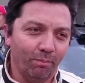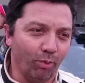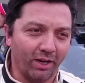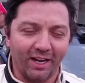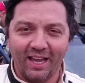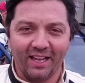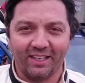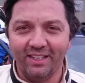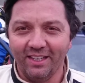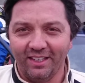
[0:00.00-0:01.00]
Pô, e ganhar
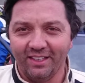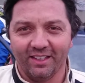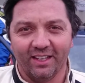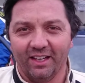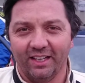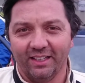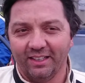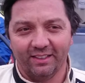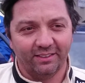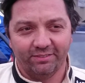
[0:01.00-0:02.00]
aqui
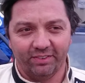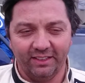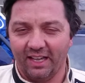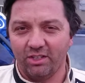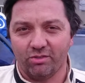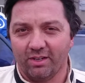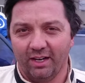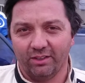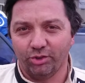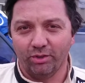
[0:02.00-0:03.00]
ainda, fantástico,
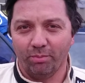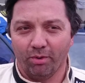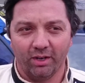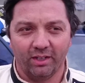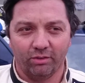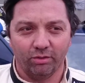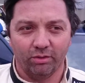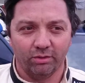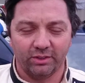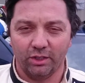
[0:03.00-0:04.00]
cara. Show de bola,
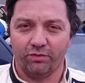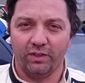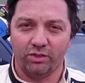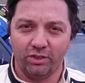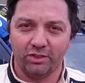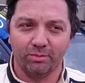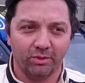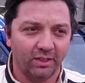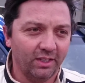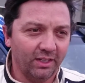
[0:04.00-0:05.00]
tô satisfeitíssimo.